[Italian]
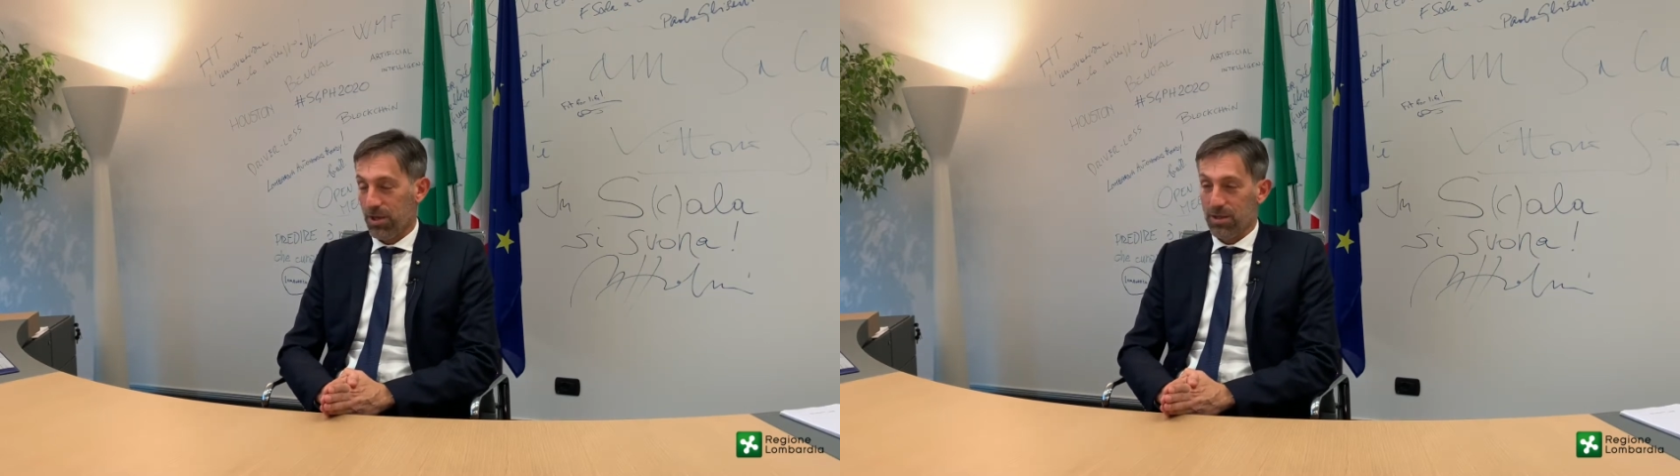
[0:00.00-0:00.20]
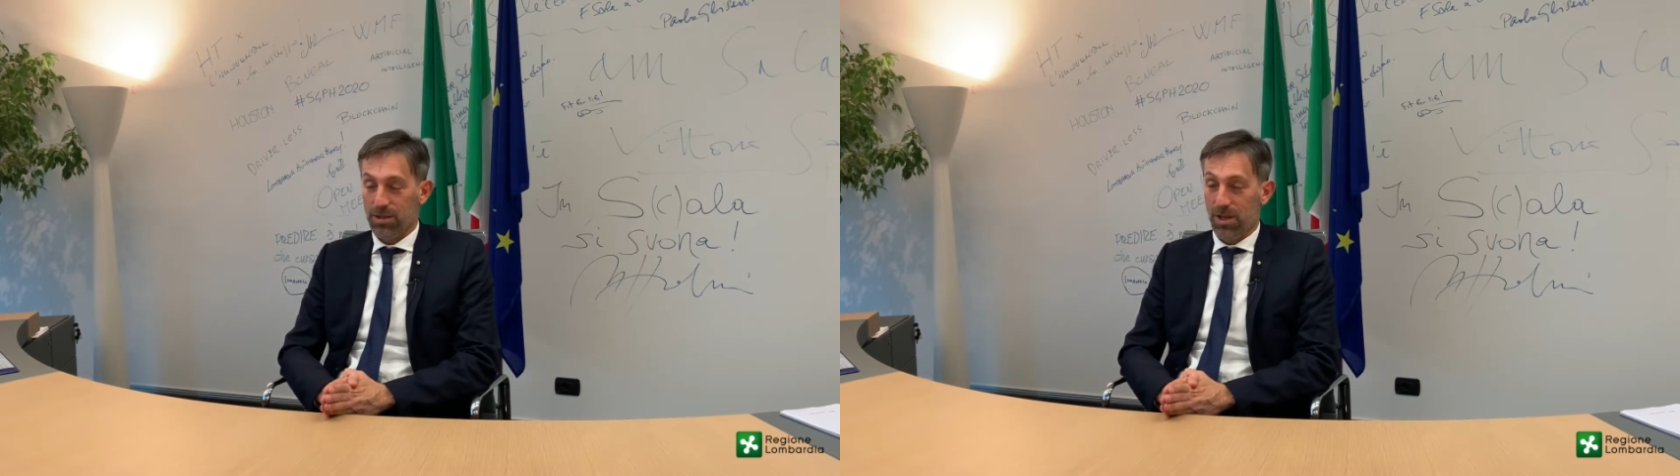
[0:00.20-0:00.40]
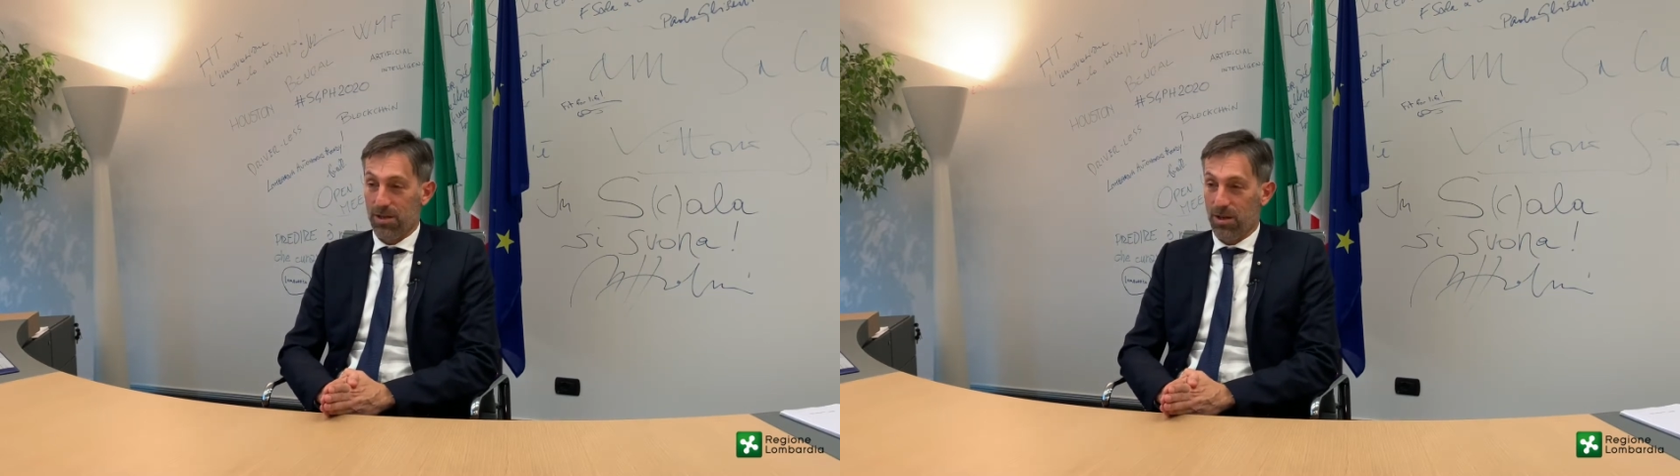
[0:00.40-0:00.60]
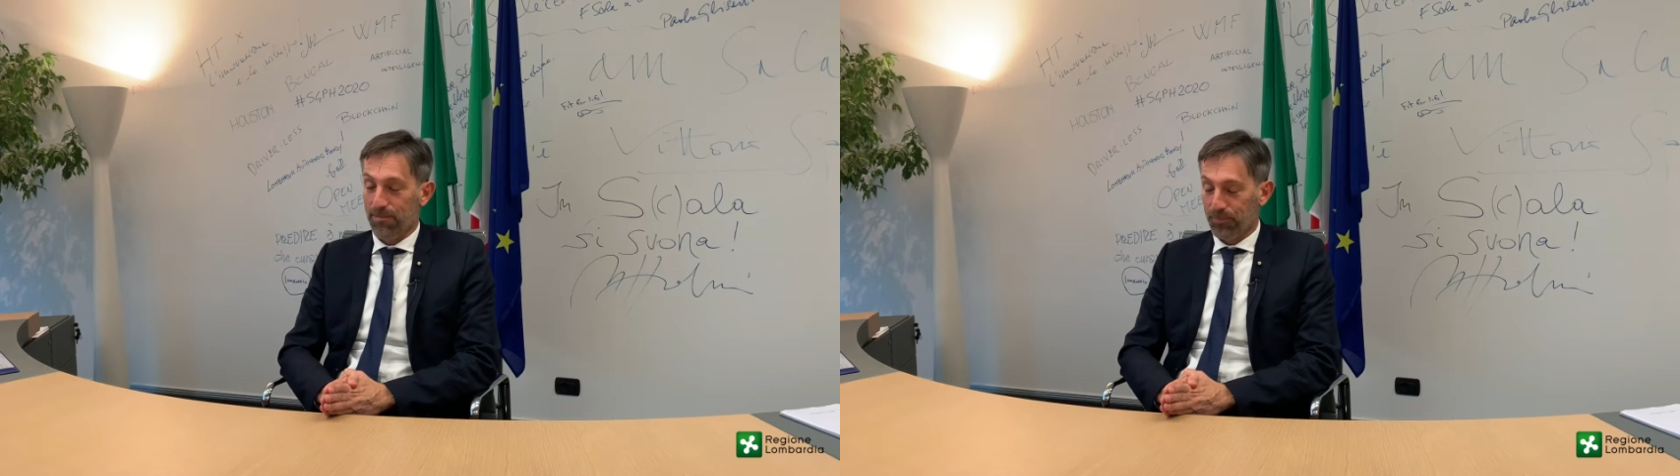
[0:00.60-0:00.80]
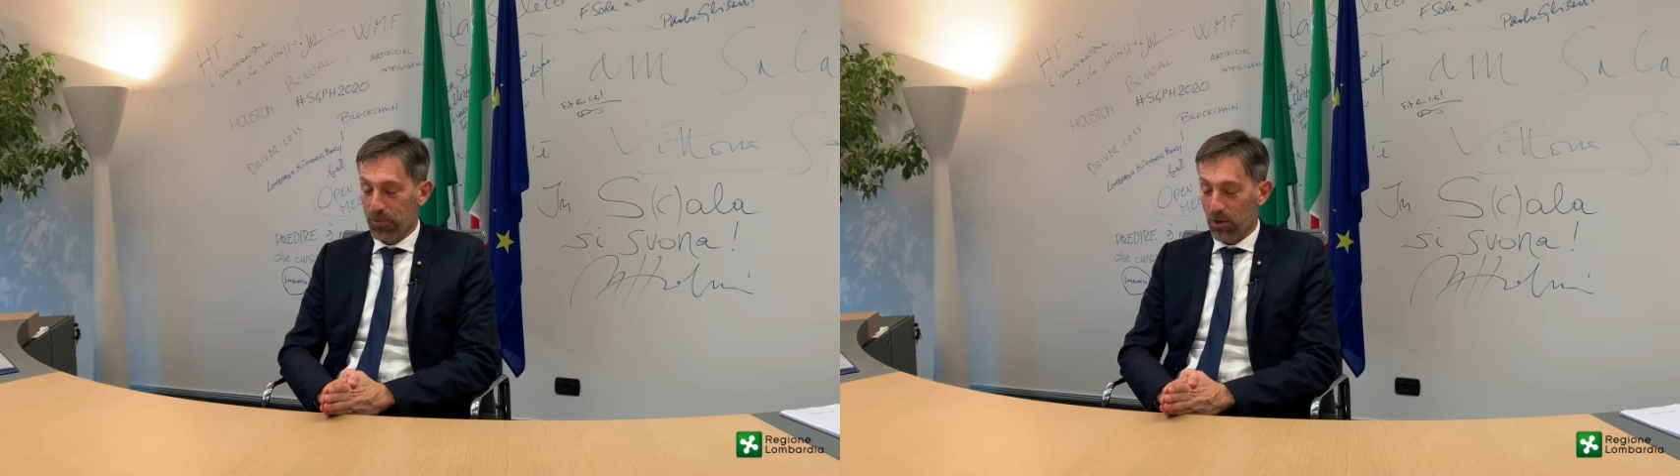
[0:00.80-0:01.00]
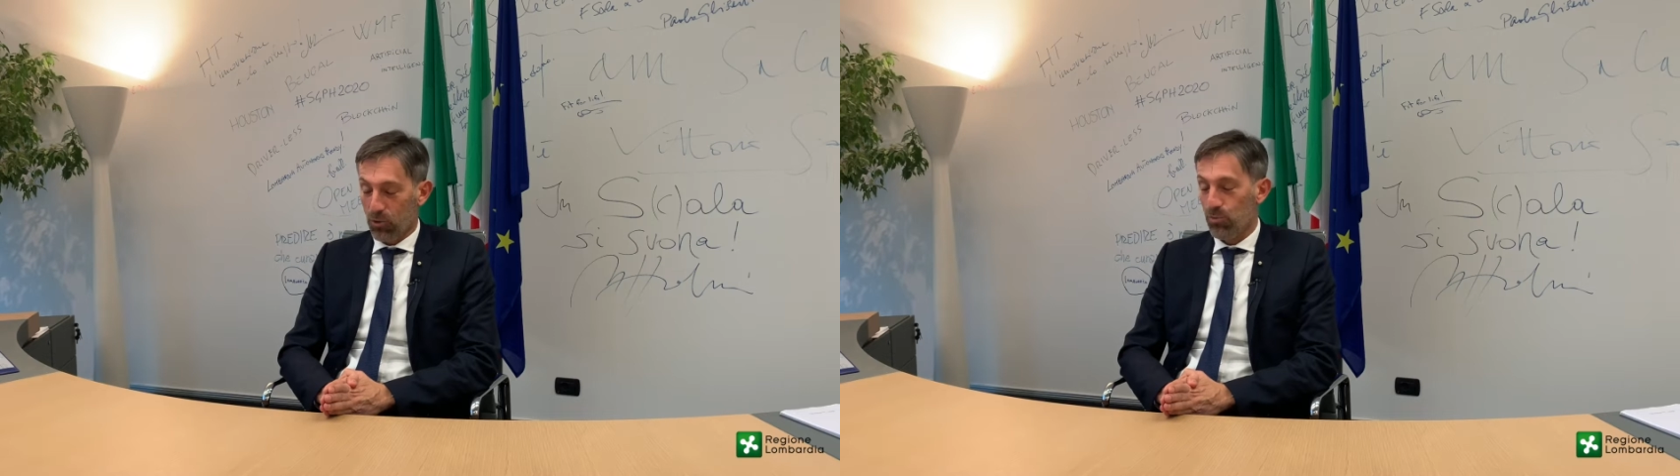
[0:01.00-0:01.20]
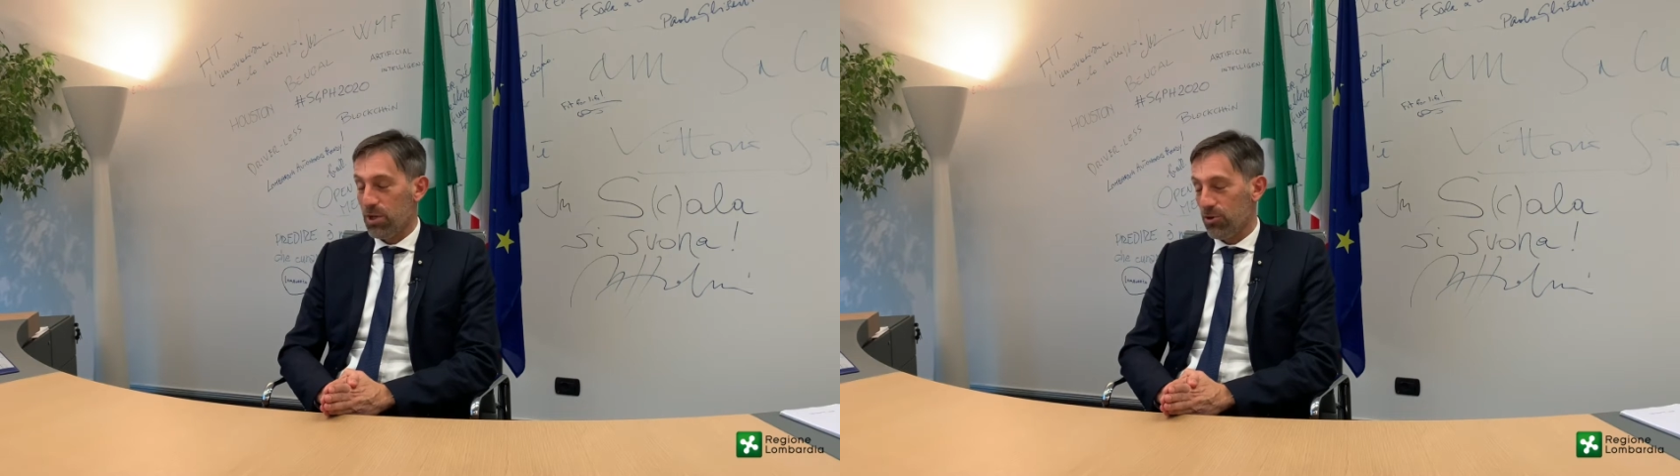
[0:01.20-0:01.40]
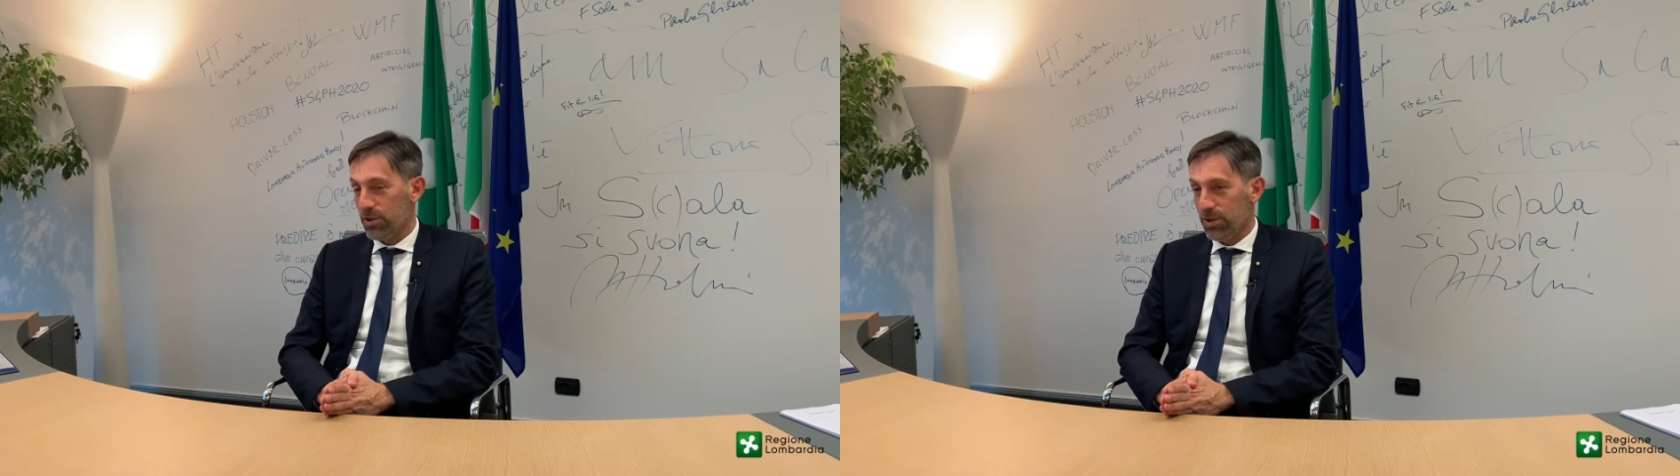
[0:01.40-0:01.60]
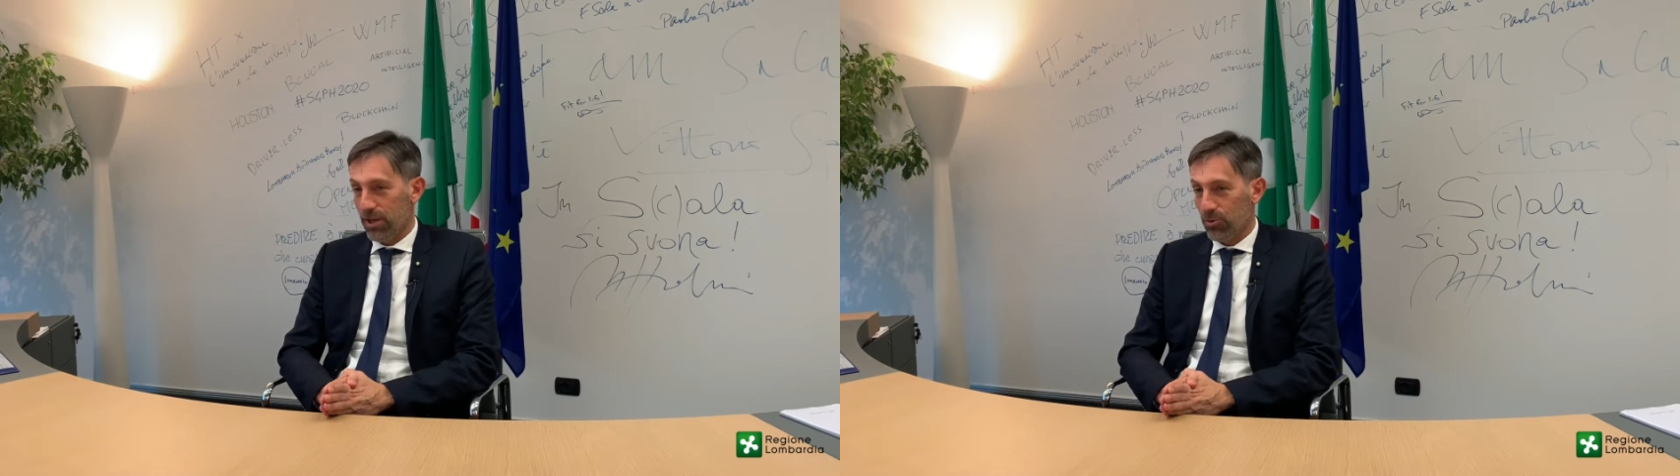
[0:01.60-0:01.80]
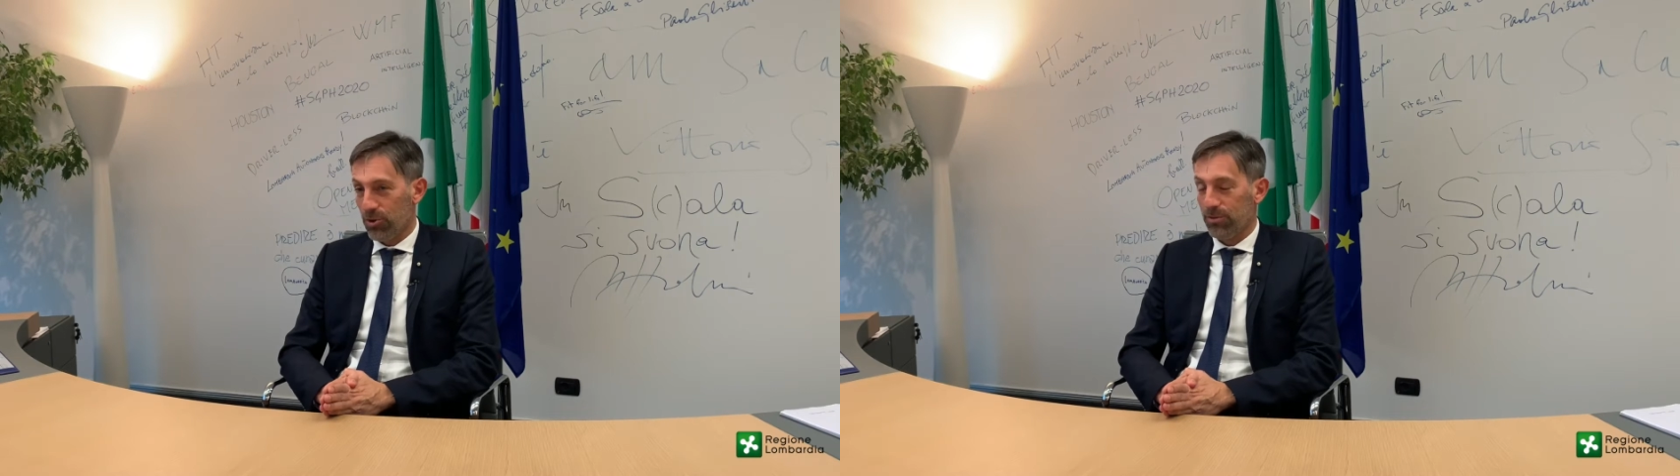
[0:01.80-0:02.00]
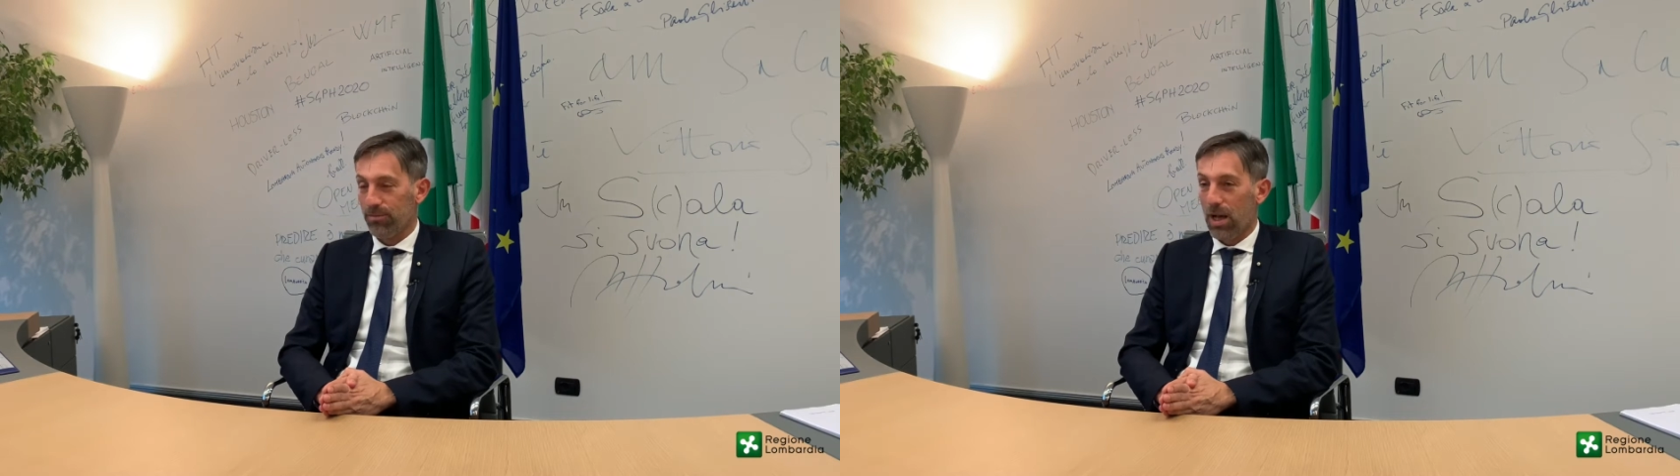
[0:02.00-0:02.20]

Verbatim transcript: Che assegna un milione di euro,